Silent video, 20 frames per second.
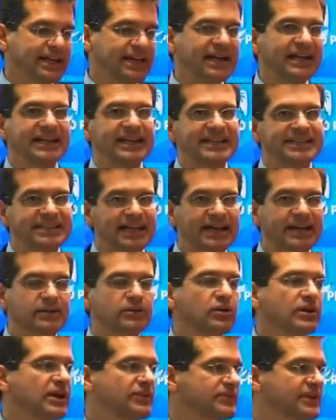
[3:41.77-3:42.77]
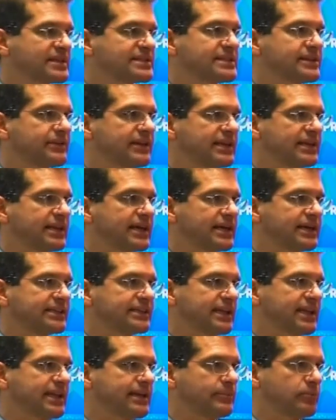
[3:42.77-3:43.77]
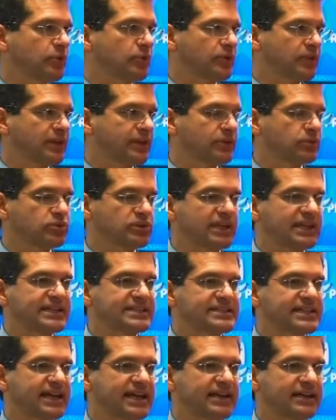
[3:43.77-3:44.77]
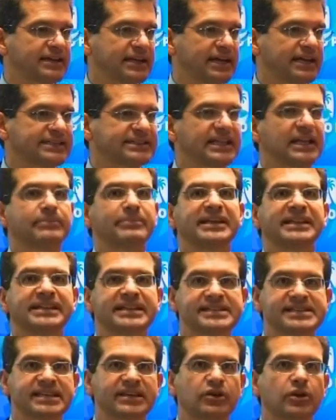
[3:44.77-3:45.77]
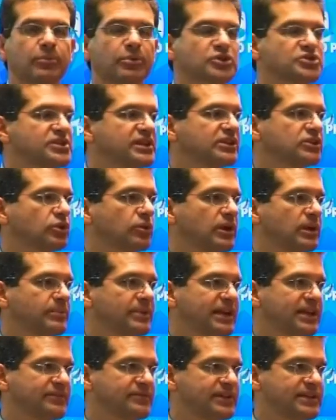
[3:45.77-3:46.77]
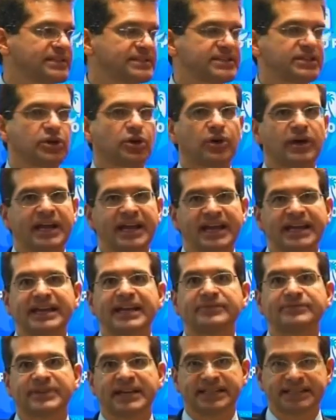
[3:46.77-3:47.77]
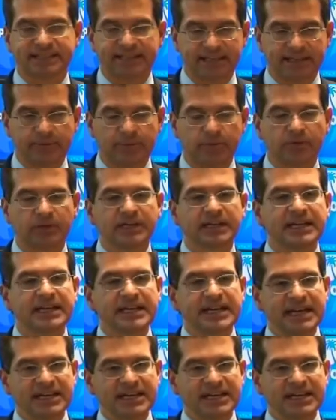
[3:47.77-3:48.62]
era quitarnos la flexibilidad que tenemos de utilizar hasta el 25% del beneficio en efectivo.